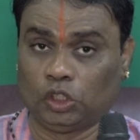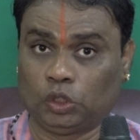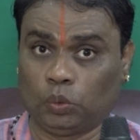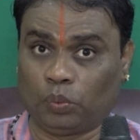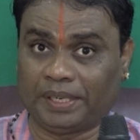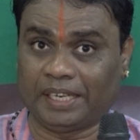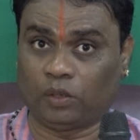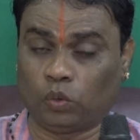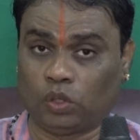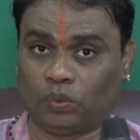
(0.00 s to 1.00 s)
சுவையை
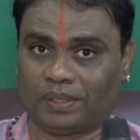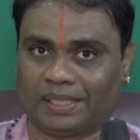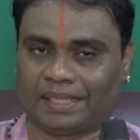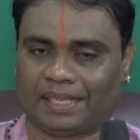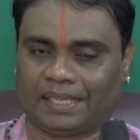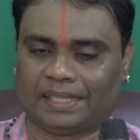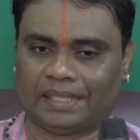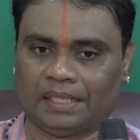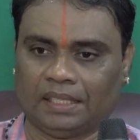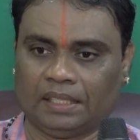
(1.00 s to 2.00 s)
கூட்டுவதற்காக
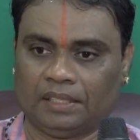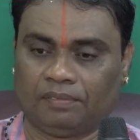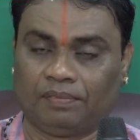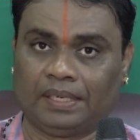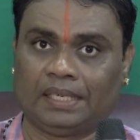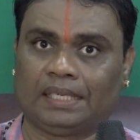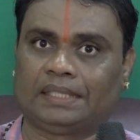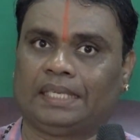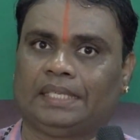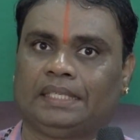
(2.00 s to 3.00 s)

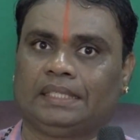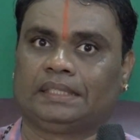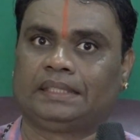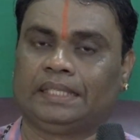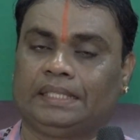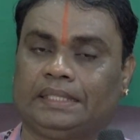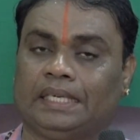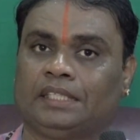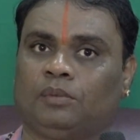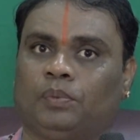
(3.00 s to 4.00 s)
வெள்ளத்தை சீத்து
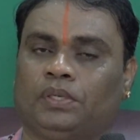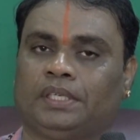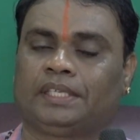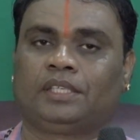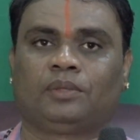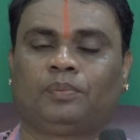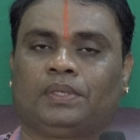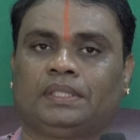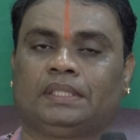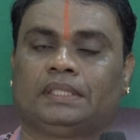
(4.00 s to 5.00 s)
அதில் போட்டு கிண்டும்
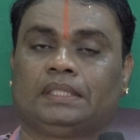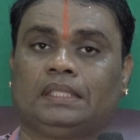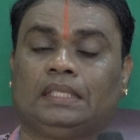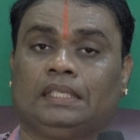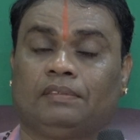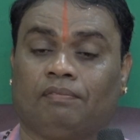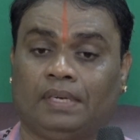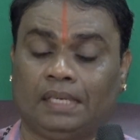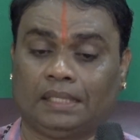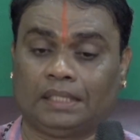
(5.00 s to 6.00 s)
பொழுது
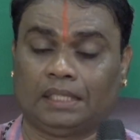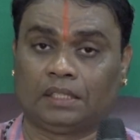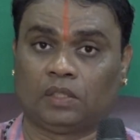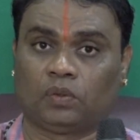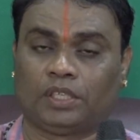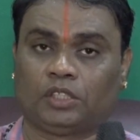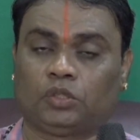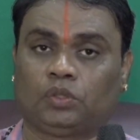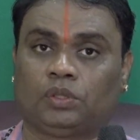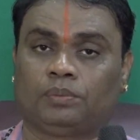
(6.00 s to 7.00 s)
வெள்ளத்தில் இருக்கக்கூடிய
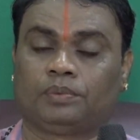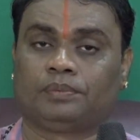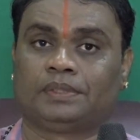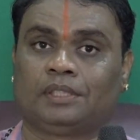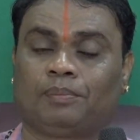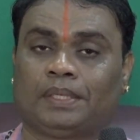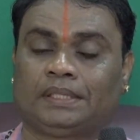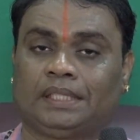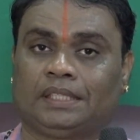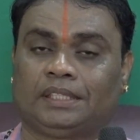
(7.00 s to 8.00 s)
சுக்கும் இந்த
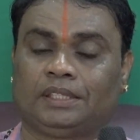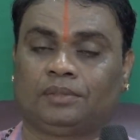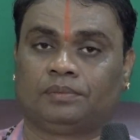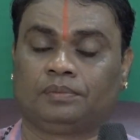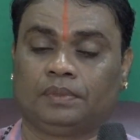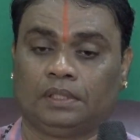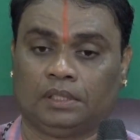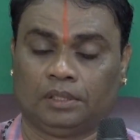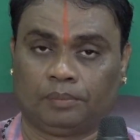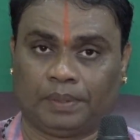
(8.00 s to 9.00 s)
பச்சரிசியும்
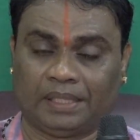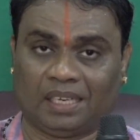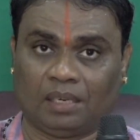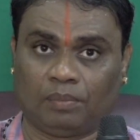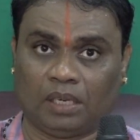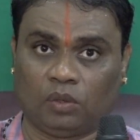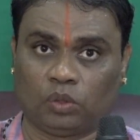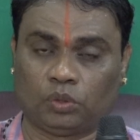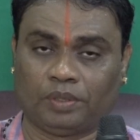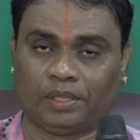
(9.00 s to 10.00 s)
பிரதானமாக
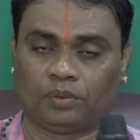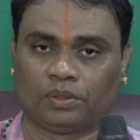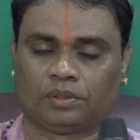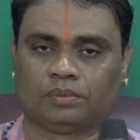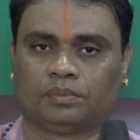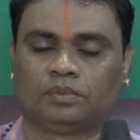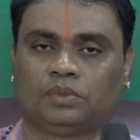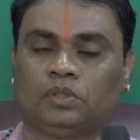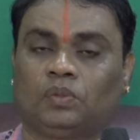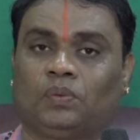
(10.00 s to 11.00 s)
ஒரு சுவையை கொடுக்கும்
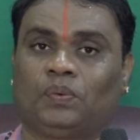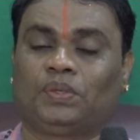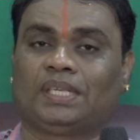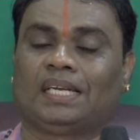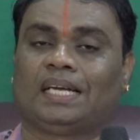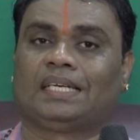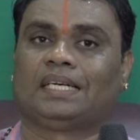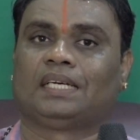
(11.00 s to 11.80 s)
கூடுதலாக